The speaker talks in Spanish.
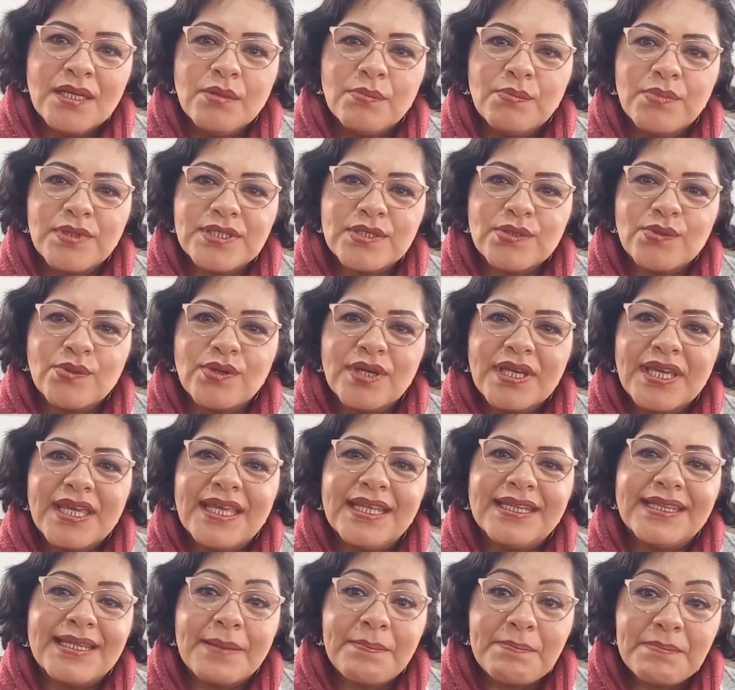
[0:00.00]
puesto
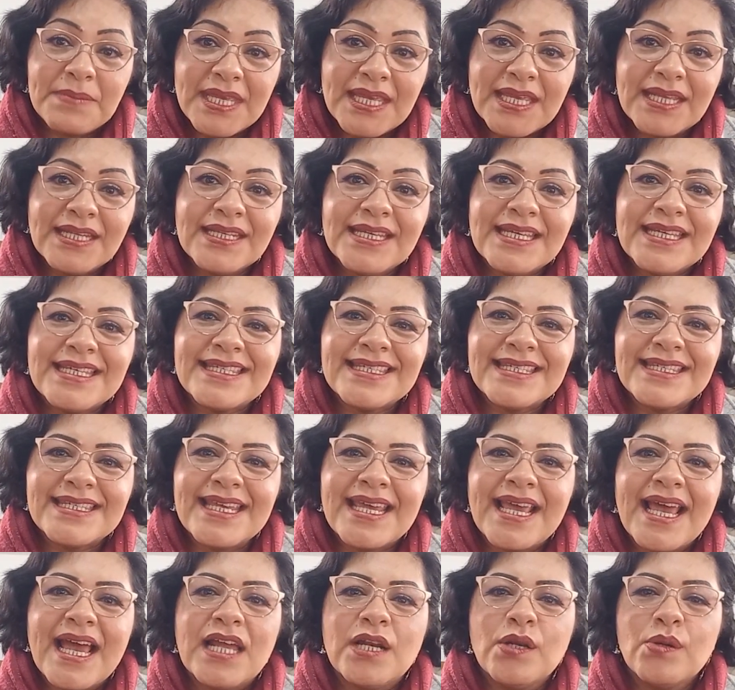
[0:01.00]
que también
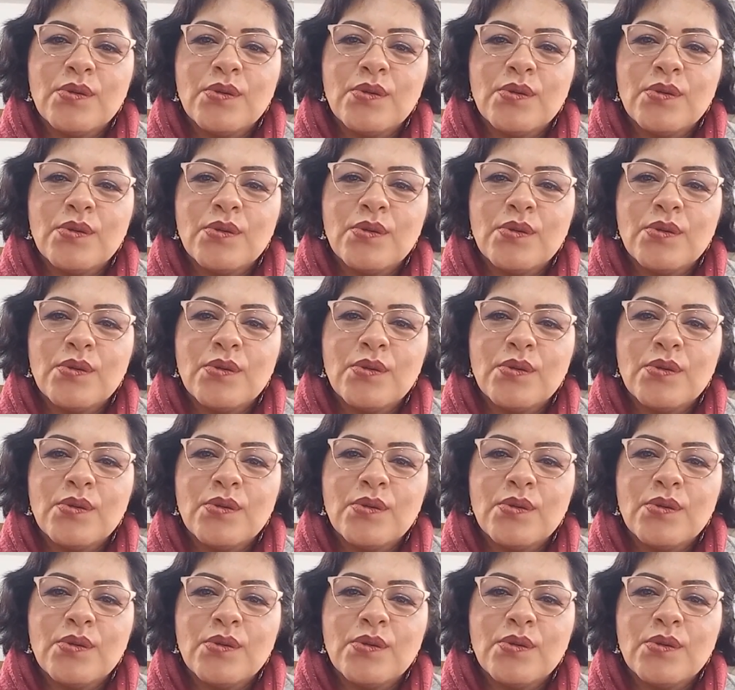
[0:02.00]
se ha